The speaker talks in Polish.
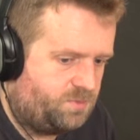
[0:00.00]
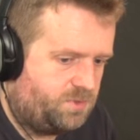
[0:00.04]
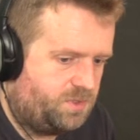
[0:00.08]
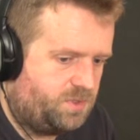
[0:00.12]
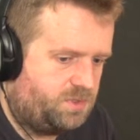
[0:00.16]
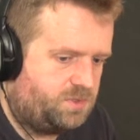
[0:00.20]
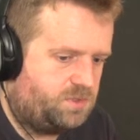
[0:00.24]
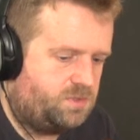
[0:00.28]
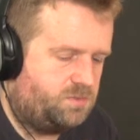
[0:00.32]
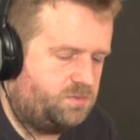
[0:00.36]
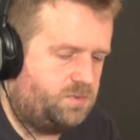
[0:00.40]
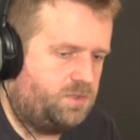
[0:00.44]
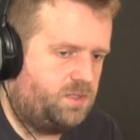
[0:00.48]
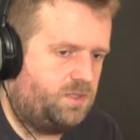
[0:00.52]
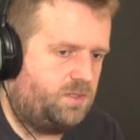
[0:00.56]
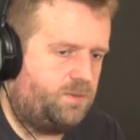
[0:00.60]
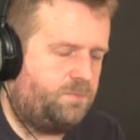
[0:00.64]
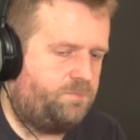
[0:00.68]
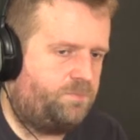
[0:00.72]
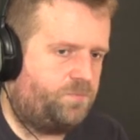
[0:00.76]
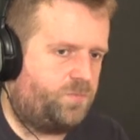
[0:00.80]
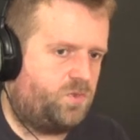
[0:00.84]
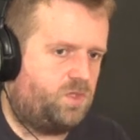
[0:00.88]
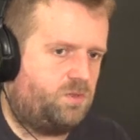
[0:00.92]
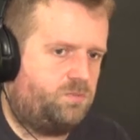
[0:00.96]
ponieważ to byli,
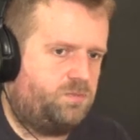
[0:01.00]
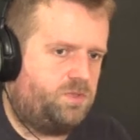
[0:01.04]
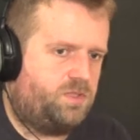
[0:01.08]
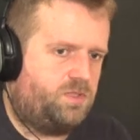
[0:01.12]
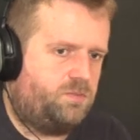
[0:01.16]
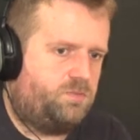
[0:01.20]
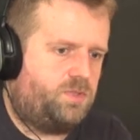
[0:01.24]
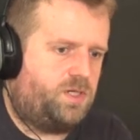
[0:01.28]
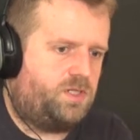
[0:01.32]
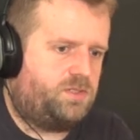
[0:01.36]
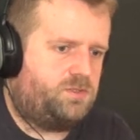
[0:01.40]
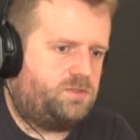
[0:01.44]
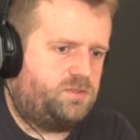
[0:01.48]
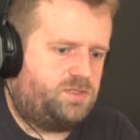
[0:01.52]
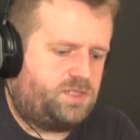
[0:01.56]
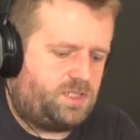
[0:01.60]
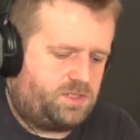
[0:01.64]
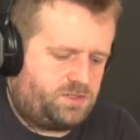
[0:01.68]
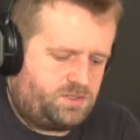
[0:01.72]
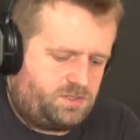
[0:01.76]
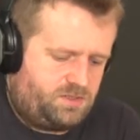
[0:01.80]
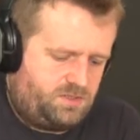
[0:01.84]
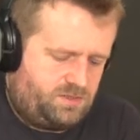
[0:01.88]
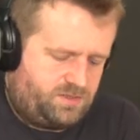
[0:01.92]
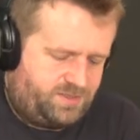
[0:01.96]
to byli bardzo
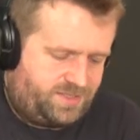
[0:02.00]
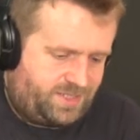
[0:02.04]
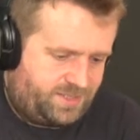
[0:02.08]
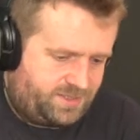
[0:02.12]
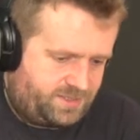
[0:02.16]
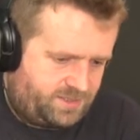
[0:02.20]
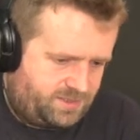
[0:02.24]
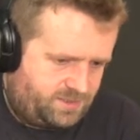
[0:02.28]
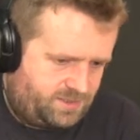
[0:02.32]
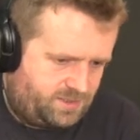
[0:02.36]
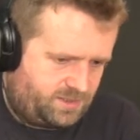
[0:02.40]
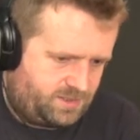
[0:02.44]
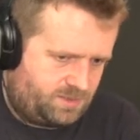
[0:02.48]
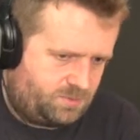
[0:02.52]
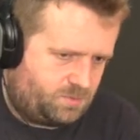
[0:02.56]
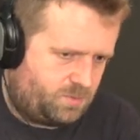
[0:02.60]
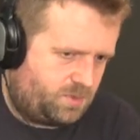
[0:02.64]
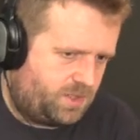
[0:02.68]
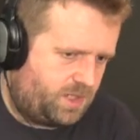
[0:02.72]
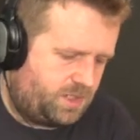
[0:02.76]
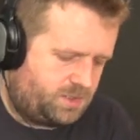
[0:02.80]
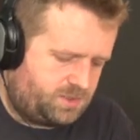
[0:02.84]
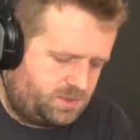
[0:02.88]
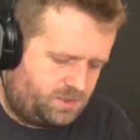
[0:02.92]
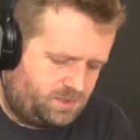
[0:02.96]
zacni i
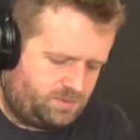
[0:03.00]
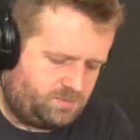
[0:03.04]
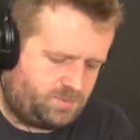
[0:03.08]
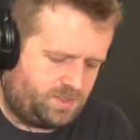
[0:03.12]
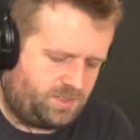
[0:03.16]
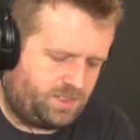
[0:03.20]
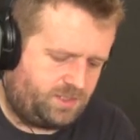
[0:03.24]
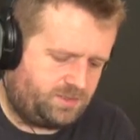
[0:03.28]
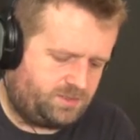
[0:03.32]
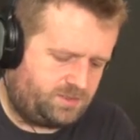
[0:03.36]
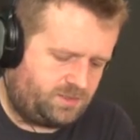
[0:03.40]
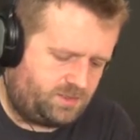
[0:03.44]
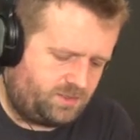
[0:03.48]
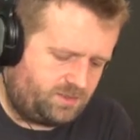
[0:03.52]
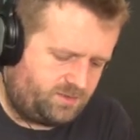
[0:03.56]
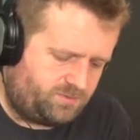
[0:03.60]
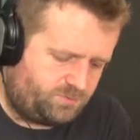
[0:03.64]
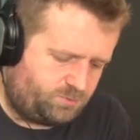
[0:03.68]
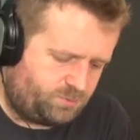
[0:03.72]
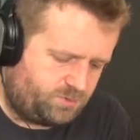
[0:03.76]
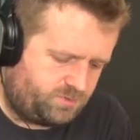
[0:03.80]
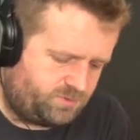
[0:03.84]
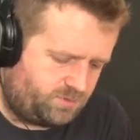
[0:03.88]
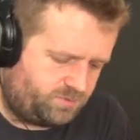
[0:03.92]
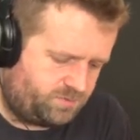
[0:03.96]
bogaci i majętni i
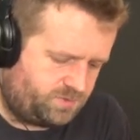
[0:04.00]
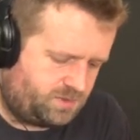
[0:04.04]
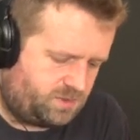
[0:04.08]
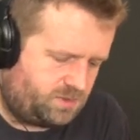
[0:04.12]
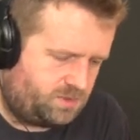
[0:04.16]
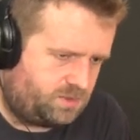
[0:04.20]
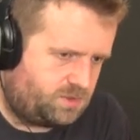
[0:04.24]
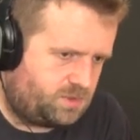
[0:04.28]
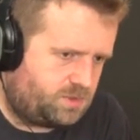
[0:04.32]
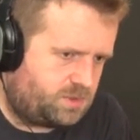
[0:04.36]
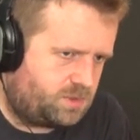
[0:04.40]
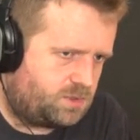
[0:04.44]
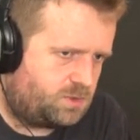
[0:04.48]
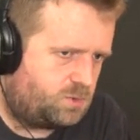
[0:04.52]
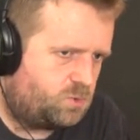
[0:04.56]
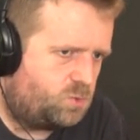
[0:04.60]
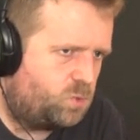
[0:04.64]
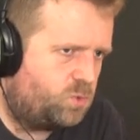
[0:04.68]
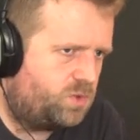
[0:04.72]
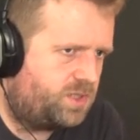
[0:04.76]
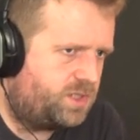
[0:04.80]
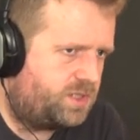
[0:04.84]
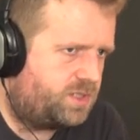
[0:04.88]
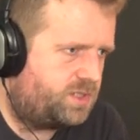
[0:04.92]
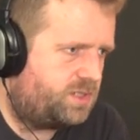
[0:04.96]
wpływowi Chińczycy,
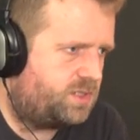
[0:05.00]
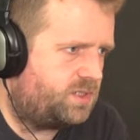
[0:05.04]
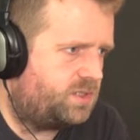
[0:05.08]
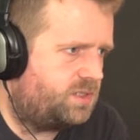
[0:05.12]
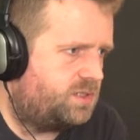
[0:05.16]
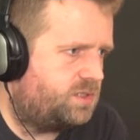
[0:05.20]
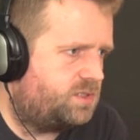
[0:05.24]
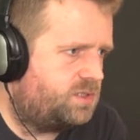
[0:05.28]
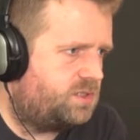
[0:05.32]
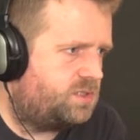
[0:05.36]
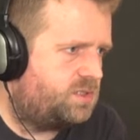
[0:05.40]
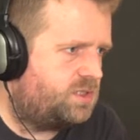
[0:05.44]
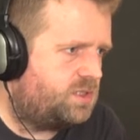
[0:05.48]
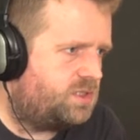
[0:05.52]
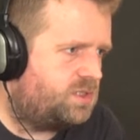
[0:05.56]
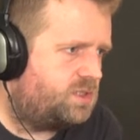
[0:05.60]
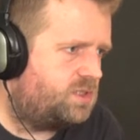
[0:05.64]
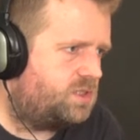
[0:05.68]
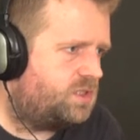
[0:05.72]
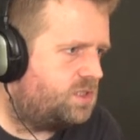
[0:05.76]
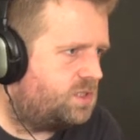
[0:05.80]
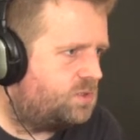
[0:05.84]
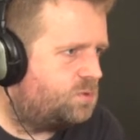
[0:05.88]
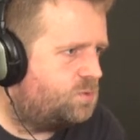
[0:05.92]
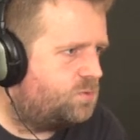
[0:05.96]
których
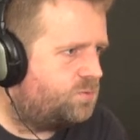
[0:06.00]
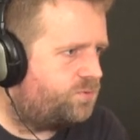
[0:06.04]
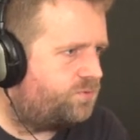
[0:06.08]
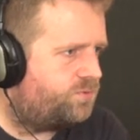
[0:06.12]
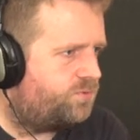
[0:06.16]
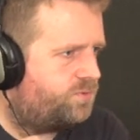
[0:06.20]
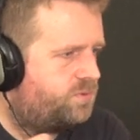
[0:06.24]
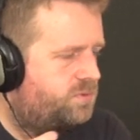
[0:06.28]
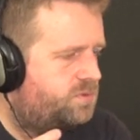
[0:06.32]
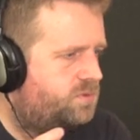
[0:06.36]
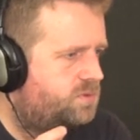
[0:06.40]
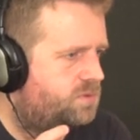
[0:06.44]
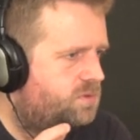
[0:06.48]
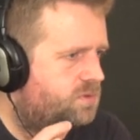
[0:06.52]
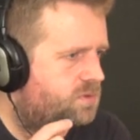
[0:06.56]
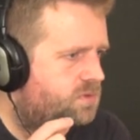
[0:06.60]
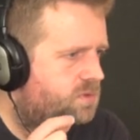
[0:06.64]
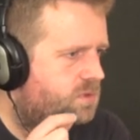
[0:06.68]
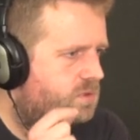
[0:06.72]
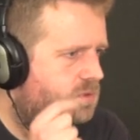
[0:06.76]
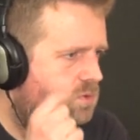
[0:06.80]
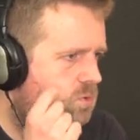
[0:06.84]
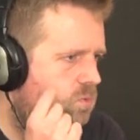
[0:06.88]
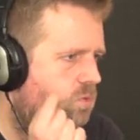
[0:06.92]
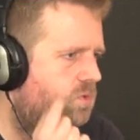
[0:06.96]
synów
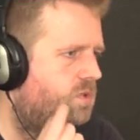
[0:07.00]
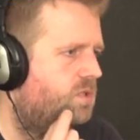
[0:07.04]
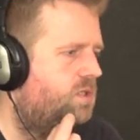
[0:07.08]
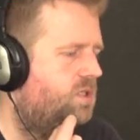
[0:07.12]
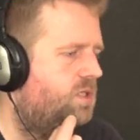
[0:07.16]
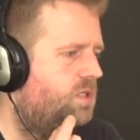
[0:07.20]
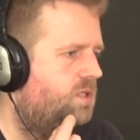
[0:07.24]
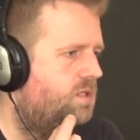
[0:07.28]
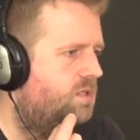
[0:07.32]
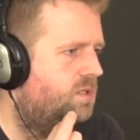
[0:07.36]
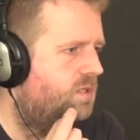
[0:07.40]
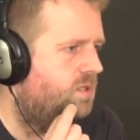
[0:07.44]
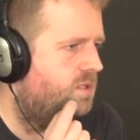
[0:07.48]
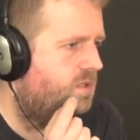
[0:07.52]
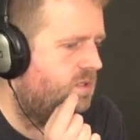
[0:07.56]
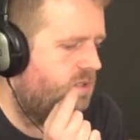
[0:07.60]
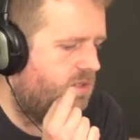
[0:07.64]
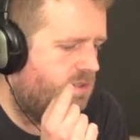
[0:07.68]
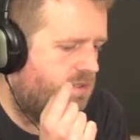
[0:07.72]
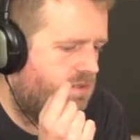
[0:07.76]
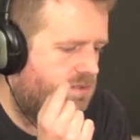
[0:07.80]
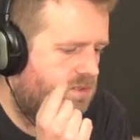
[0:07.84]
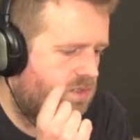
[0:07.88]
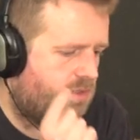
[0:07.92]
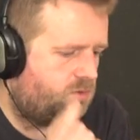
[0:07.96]
i córki
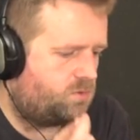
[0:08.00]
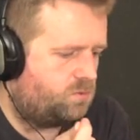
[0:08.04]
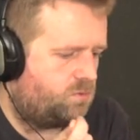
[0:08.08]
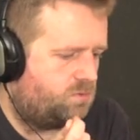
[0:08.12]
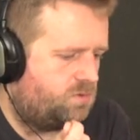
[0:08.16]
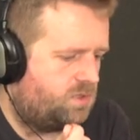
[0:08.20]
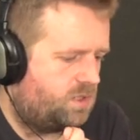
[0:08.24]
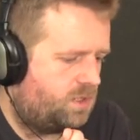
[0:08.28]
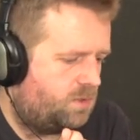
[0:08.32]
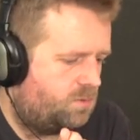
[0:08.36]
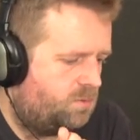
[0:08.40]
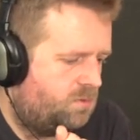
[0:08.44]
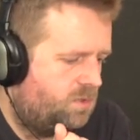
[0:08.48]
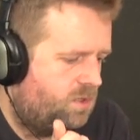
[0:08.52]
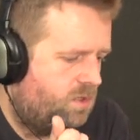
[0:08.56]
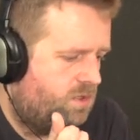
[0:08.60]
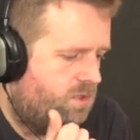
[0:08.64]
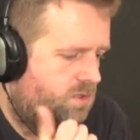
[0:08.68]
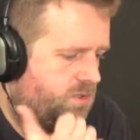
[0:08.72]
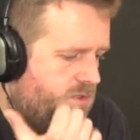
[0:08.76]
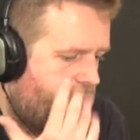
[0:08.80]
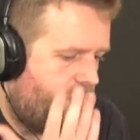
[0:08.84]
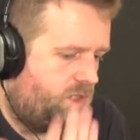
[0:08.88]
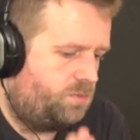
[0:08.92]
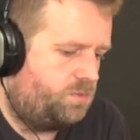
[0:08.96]
zatrudniał
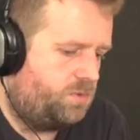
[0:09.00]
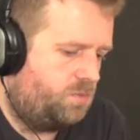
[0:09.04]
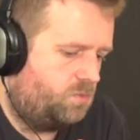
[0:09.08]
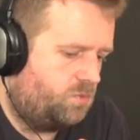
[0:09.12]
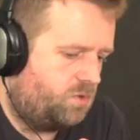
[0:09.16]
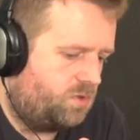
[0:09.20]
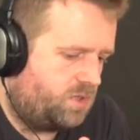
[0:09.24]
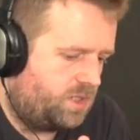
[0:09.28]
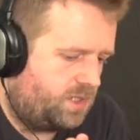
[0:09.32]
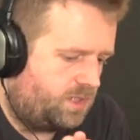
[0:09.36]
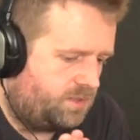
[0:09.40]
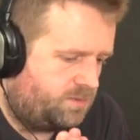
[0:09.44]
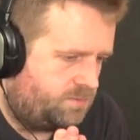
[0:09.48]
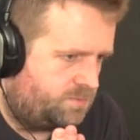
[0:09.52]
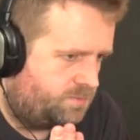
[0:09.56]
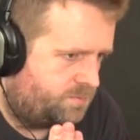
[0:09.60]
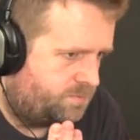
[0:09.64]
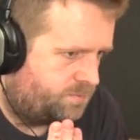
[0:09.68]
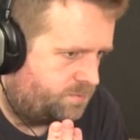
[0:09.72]
JP Morgan